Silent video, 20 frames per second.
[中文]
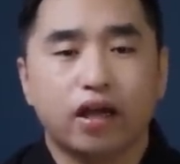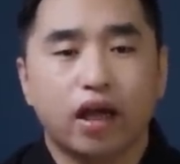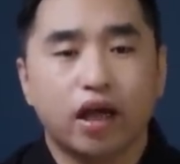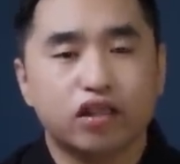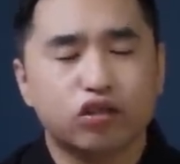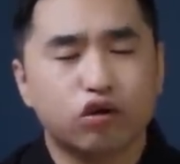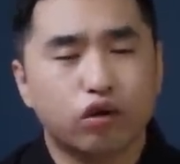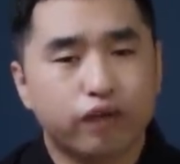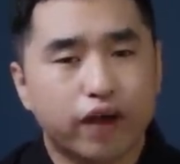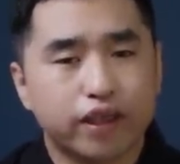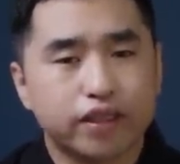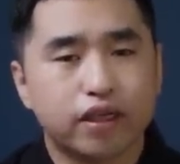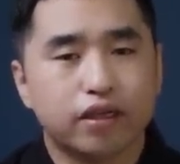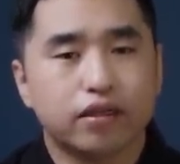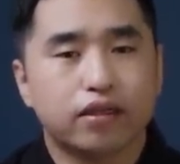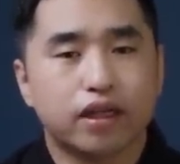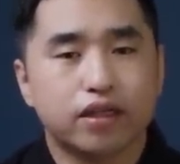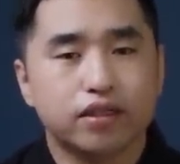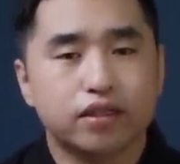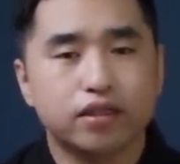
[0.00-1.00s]
哎，结果发
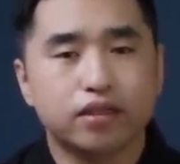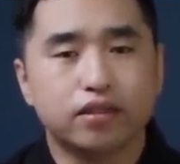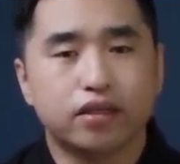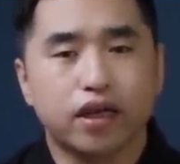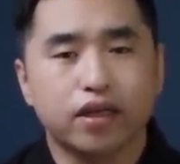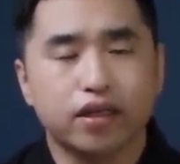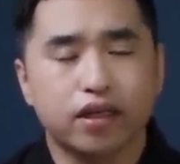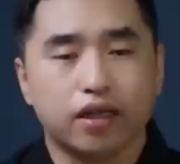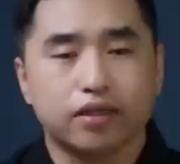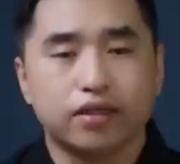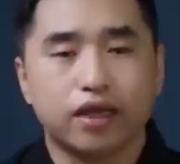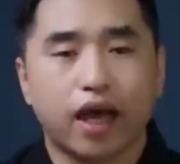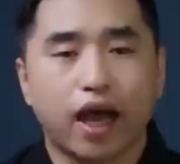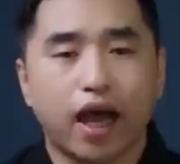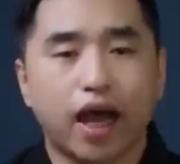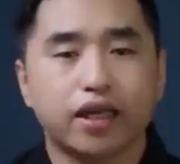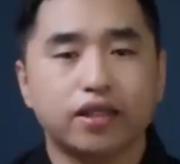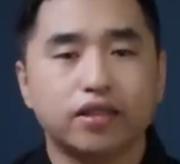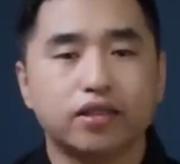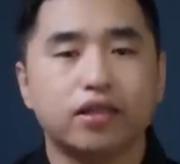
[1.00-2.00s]
现他竟然也在
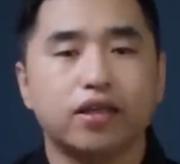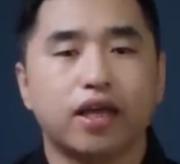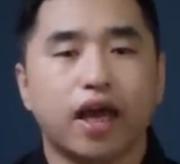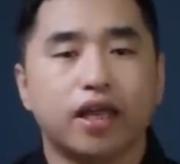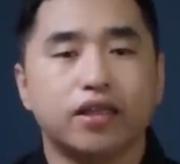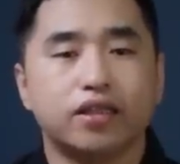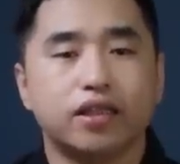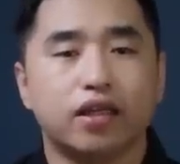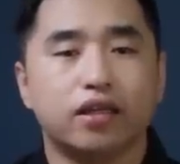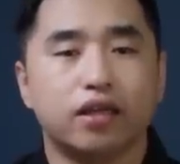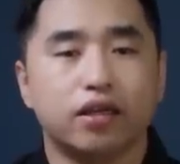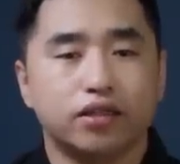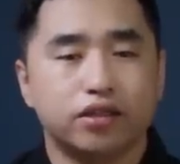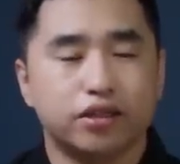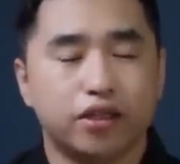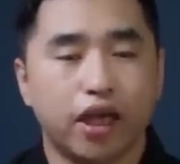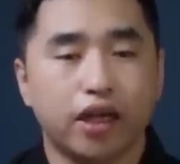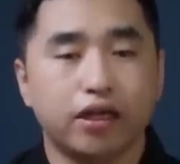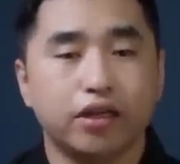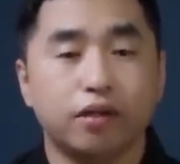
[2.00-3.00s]
阿什利案件的
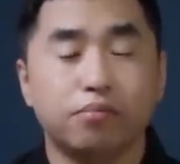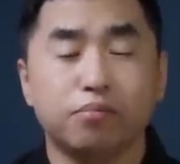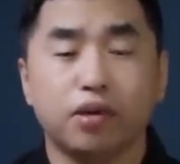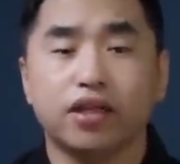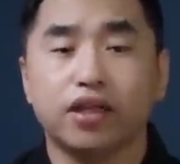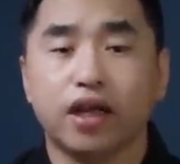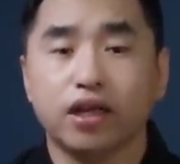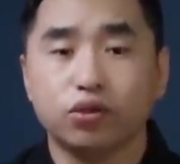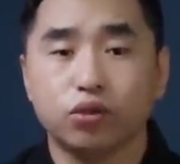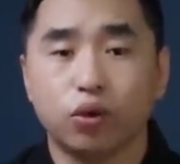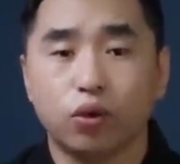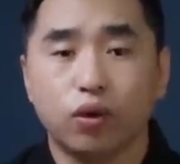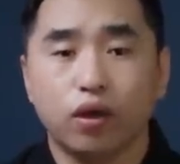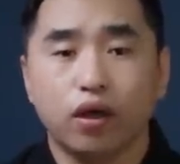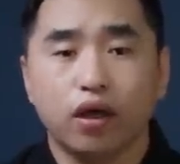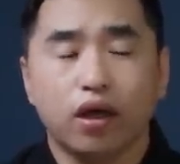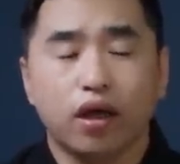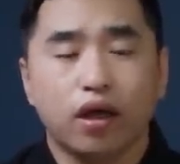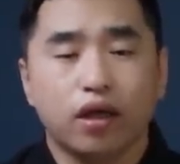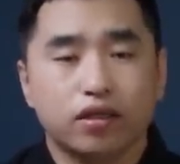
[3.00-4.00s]
嫌疑人名单中。
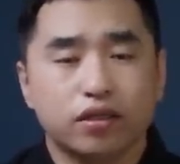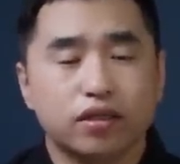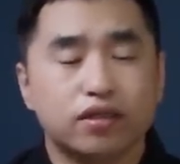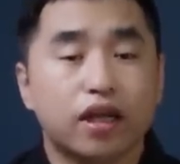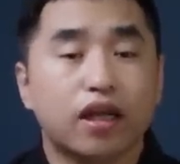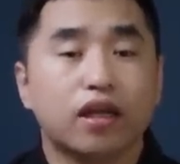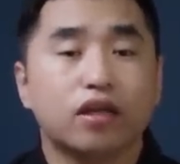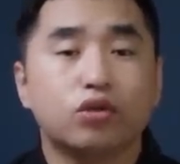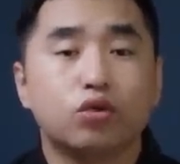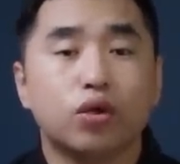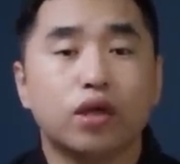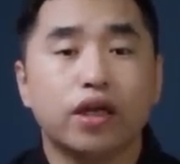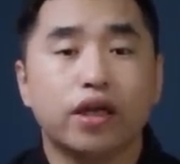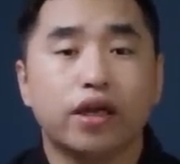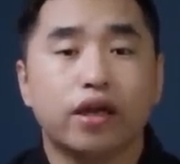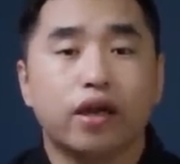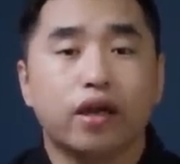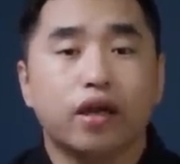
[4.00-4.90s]
进展很顺利，